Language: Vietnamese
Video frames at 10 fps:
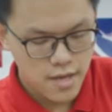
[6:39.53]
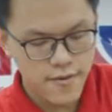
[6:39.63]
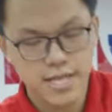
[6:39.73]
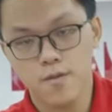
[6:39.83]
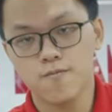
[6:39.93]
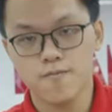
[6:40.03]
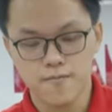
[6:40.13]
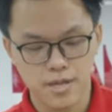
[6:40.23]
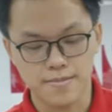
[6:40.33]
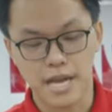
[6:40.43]
Tại vì trong
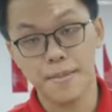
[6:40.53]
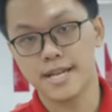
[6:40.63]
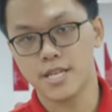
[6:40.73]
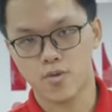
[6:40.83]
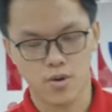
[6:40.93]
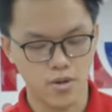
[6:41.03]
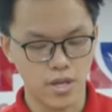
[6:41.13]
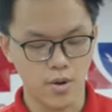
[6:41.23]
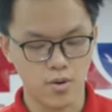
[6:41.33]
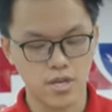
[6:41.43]
tầm giá 7 triệu của nó
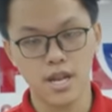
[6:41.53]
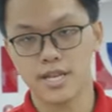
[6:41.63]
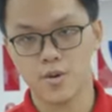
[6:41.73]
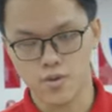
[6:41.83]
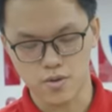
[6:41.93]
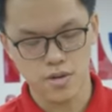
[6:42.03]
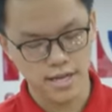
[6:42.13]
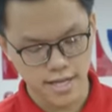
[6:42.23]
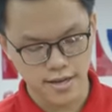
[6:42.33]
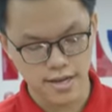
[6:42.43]
thì nó có rất là nhiều thứ
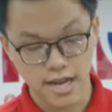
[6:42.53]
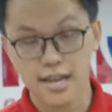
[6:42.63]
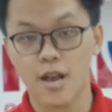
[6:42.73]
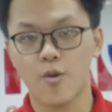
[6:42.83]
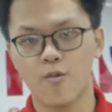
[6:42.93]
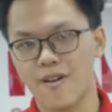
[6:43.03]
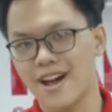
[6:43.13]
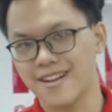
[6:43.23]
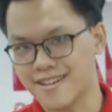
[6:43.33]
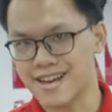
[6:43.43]
linh tinh khác nhau
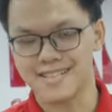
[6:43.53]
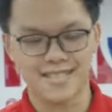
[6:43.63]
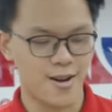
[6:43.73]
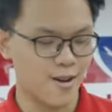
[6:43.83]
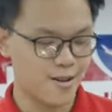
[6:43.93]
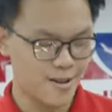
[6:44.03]
và cực kỳ là xịn sò.